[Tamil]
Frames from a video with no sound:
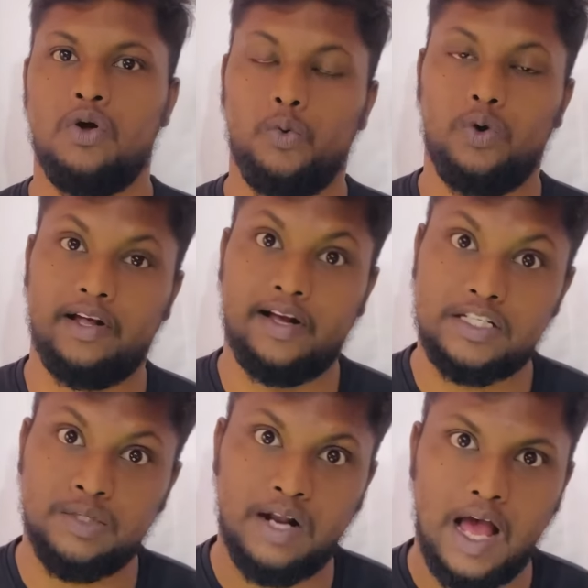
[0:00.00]
உங்களுக்கு
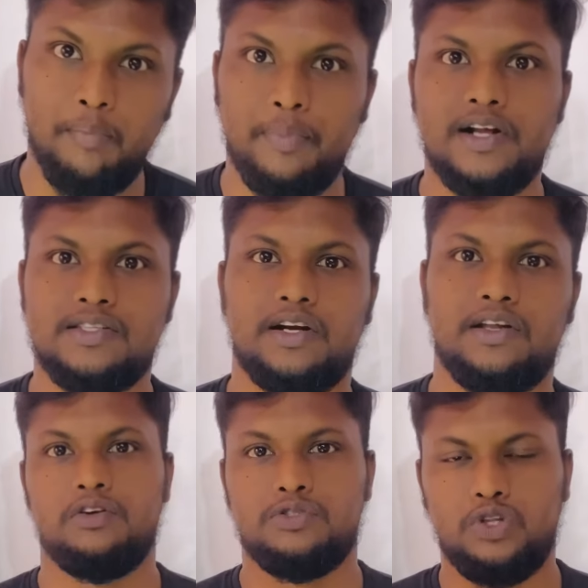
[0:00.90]
எக்கச்சமான ஹாப்பினஸ்
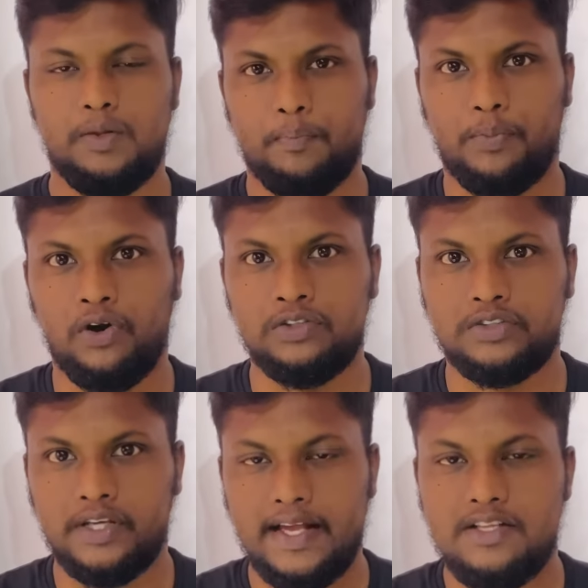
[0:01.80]
கிடைக்கும் ஸோ இந்த
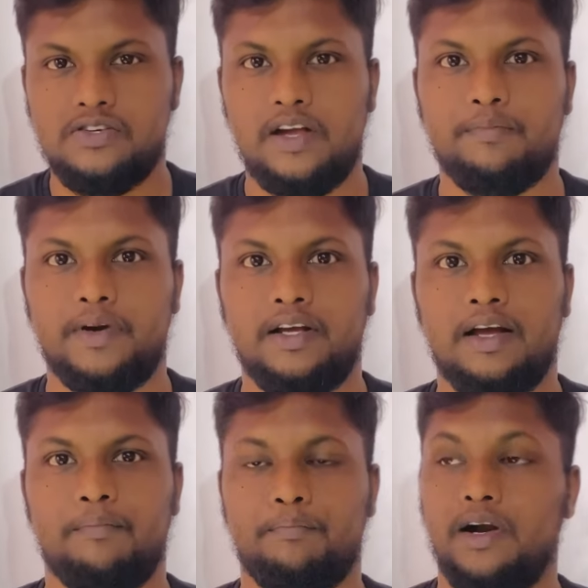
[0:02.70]
ப்ராசஸை என்ஜாய்
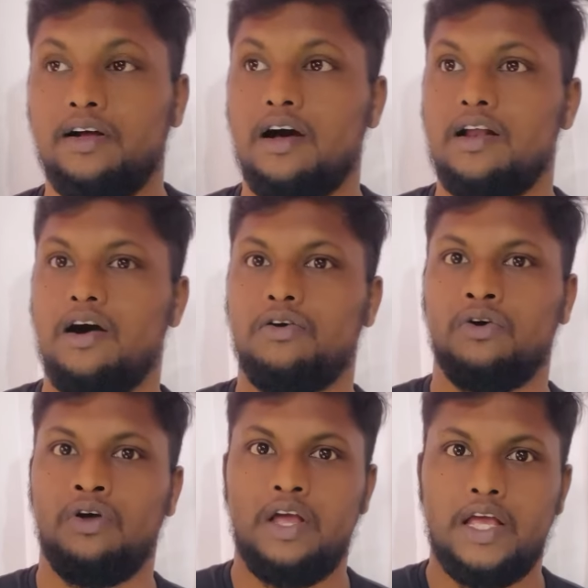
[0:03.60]
பண்ணுங்கள் பணக்காரன் ஆகணும்